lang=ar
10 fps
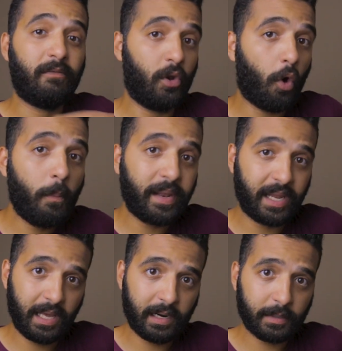في الاوبن
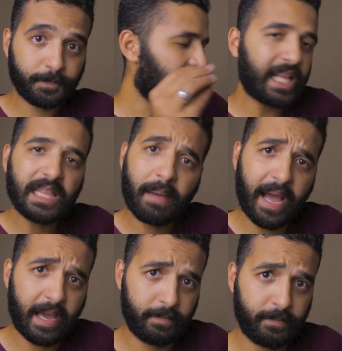اير قد
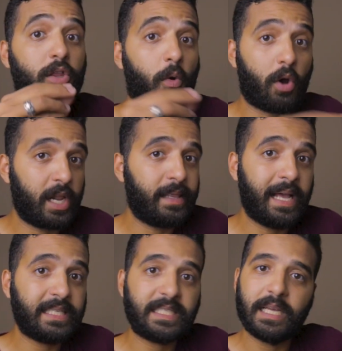معايا نور لي
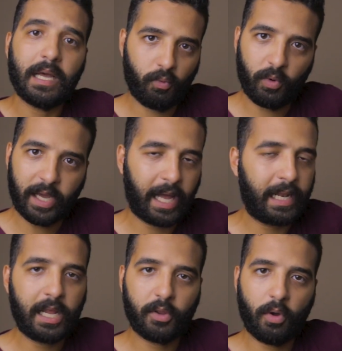الناس
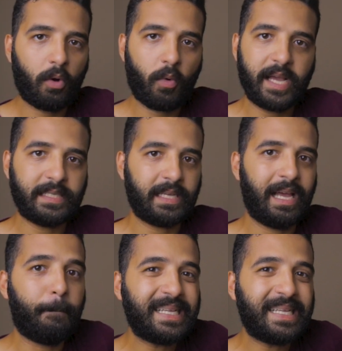وخلى اضاءه كويسه